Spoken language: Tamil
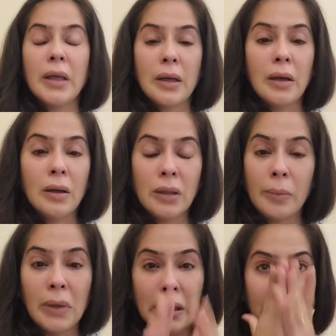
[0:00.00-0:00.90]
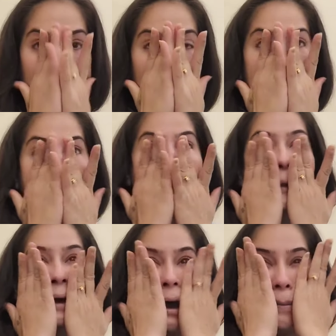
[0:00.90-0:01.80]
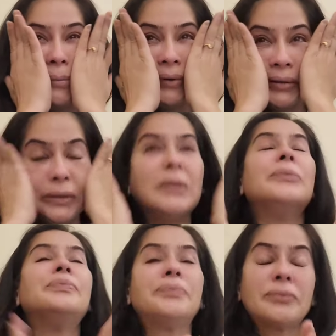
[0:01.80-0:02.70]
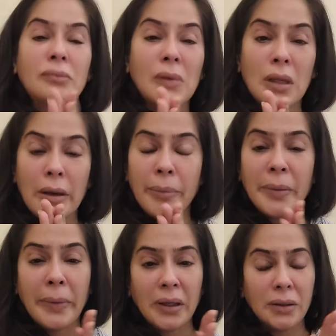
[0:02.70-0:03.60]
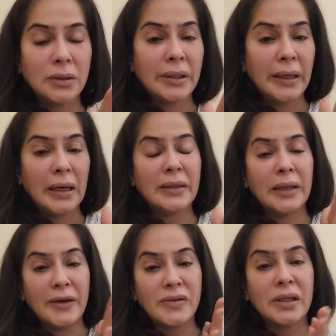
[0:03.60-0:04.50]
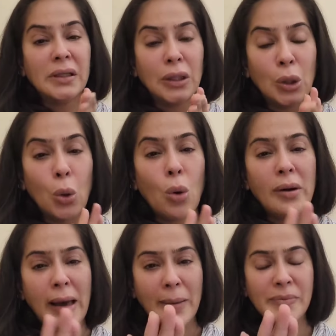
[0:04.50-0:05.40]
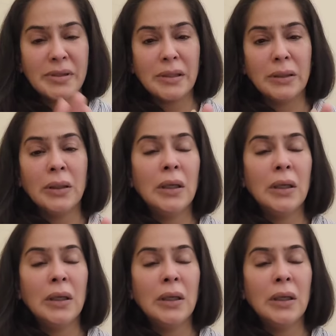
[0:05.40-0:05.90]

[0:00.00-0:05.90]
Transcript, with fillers: ஏன்னா நம்மளுக்கு தெரியாத எந்த ஆப் வந்து எப்படிப்பட்டது தெரியல தயவுசெய்து இந்த லோன் ஆப்ஸு